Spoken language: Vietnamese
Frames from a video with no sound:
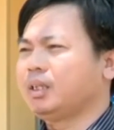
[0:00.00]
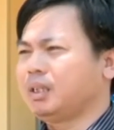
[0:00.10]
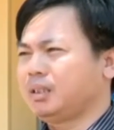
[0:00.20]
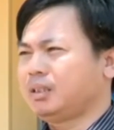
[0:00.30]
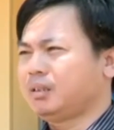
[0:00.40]
hơn
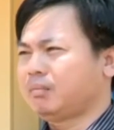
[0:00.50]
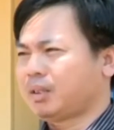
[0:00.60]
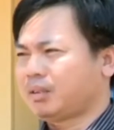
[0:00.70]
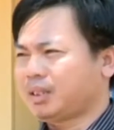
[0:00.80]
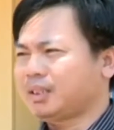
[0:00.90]
và
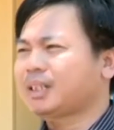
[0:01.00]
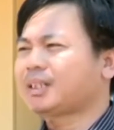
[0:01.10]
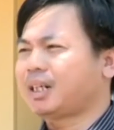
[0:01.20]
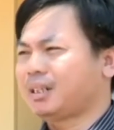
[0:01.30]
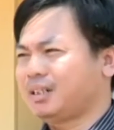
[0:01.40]
nó sẽ chắc
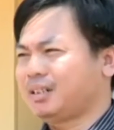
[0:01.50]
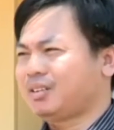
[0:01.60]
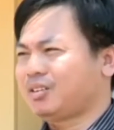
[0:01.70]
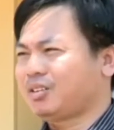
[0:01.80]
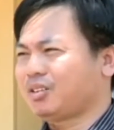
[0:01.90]
chắn hơn
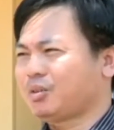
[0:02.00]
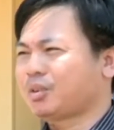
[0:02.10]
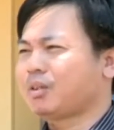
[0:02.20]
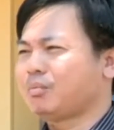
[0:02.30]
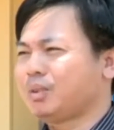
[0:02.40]
cho cái cuộc
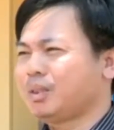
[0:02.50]
sống.